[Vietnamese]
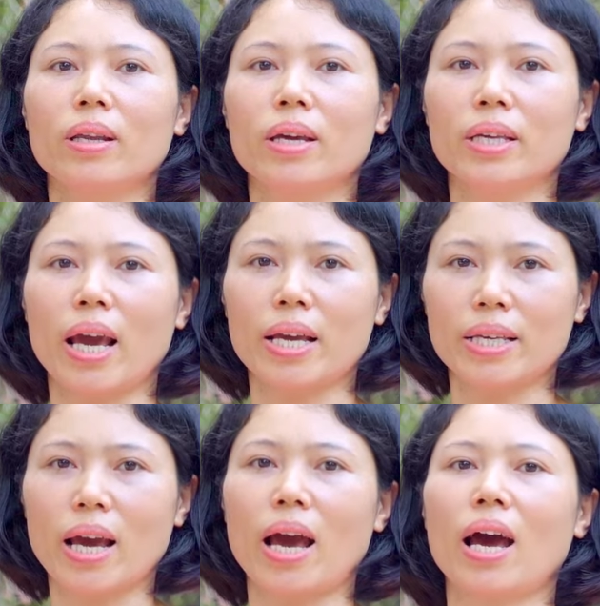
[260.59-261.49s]
để nhà
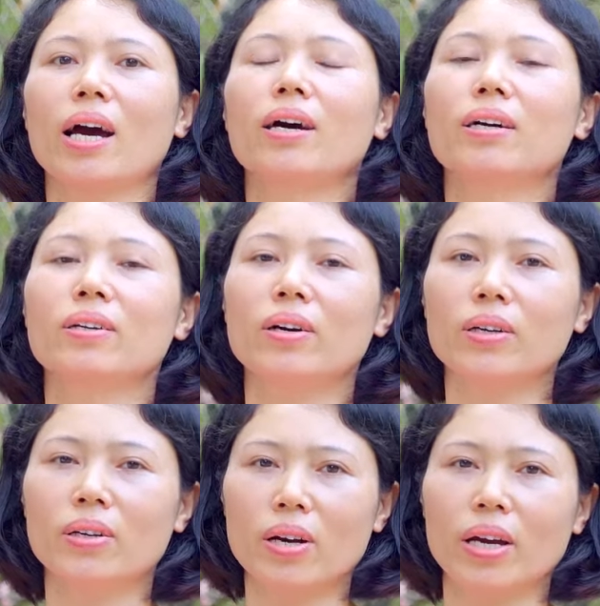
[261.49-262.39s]
nhà, người
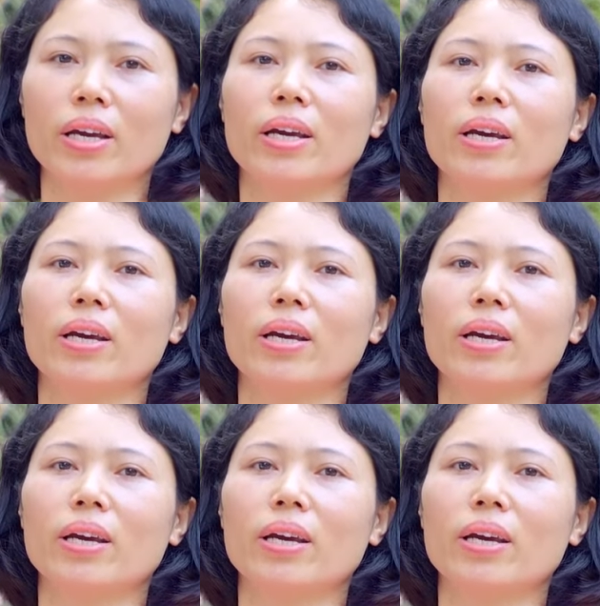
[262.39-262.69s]
người